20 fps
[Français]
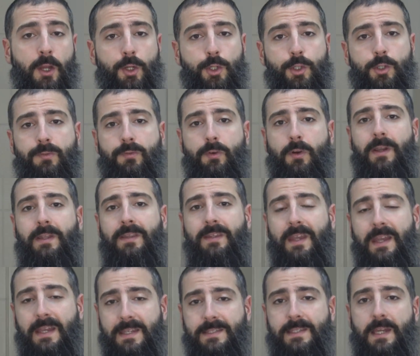Je ferai
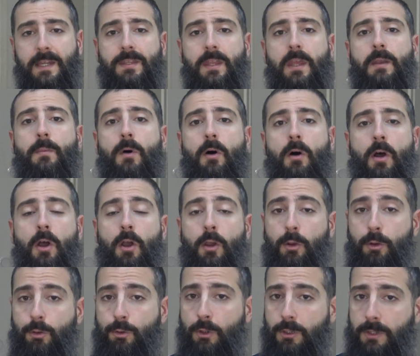très certainement
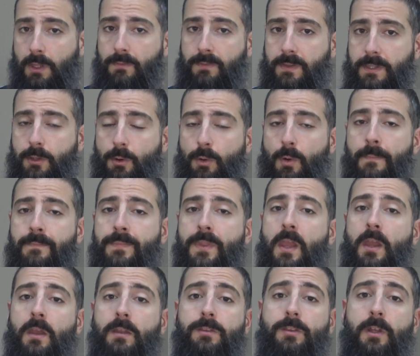une autre vidéo
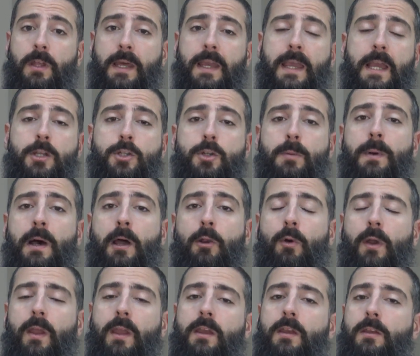dans laquelle je
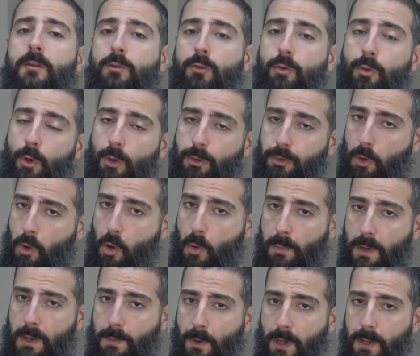parlerai d'autres
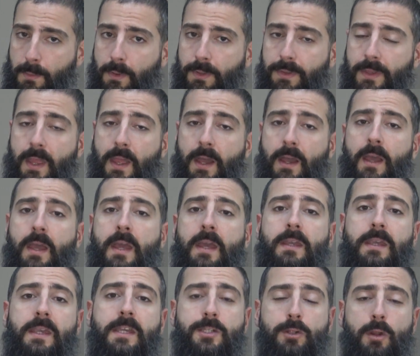compléments alimentaires
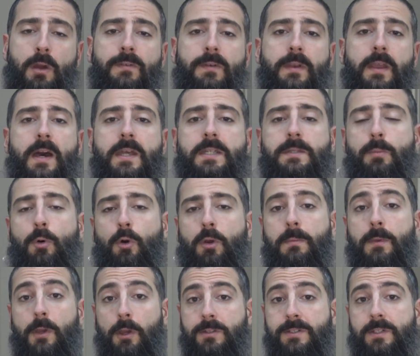qui sont efficaces pour une
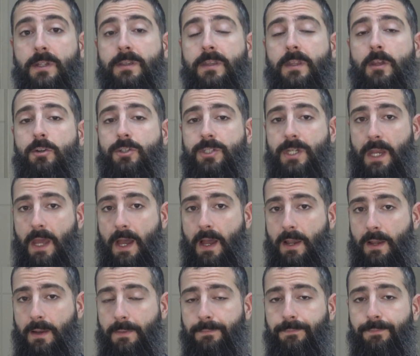meilleure santé en
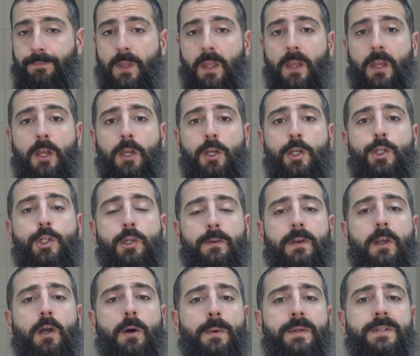général. Je
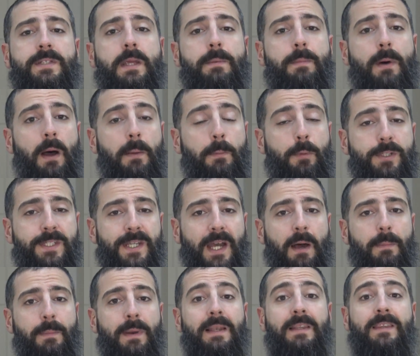vais commencer par un petit
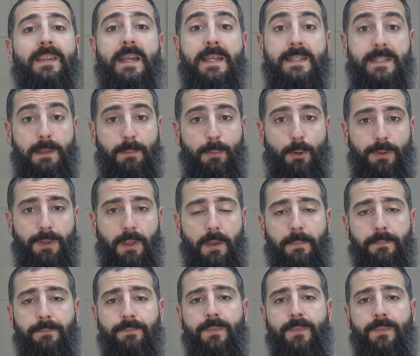rappel très important.